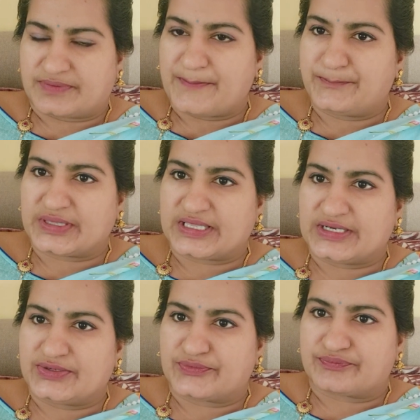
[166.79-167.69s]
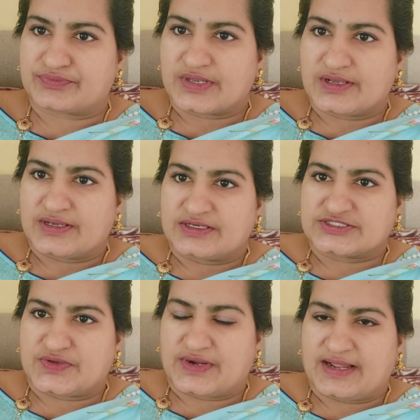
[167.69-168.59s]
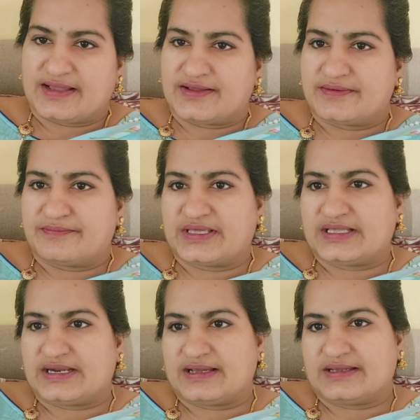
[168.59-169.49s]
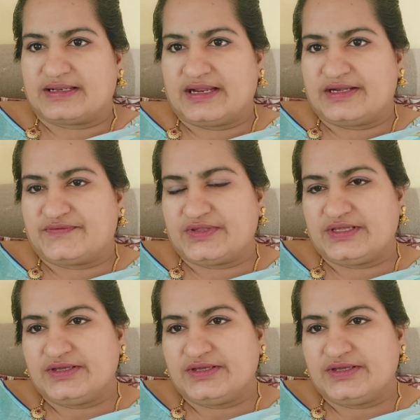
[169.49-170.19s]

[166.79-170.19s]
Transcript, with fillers: పంప్కిన్ సొర బీర ఇలాంటివి